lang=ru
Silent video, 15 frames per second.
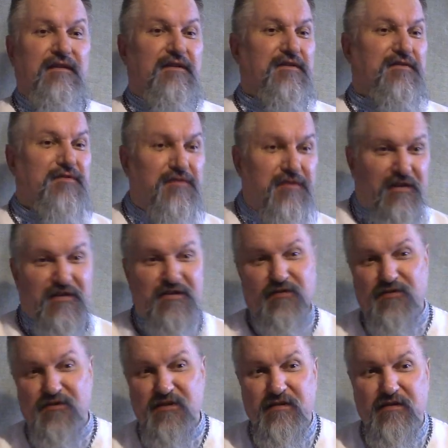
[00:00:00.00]
Иисус
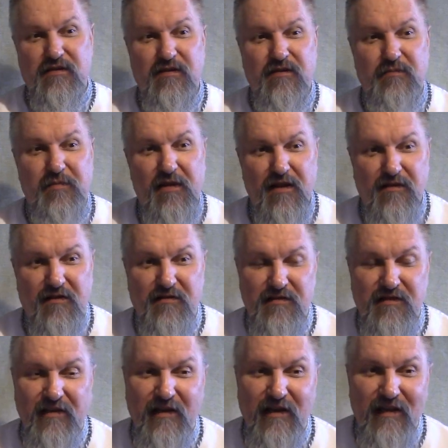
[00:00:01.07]
Христос предан
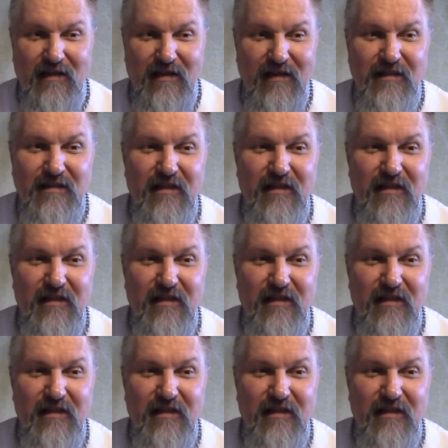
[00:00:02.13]
за грехи